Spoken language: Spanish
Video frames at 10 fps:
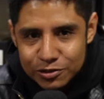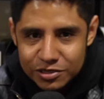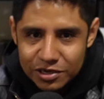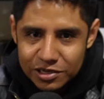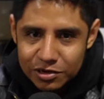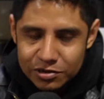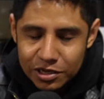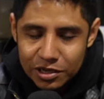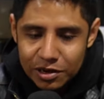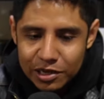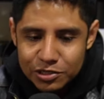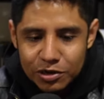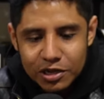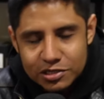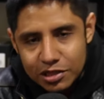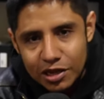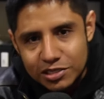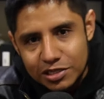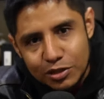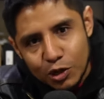usar signos de interrogación y
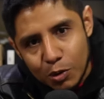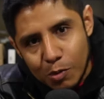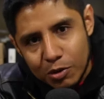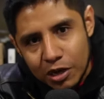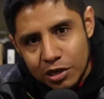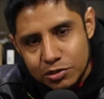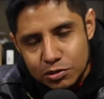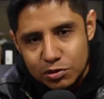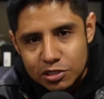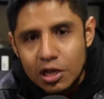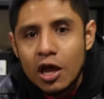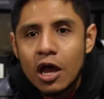extenderse tanto como puedan en sus dudas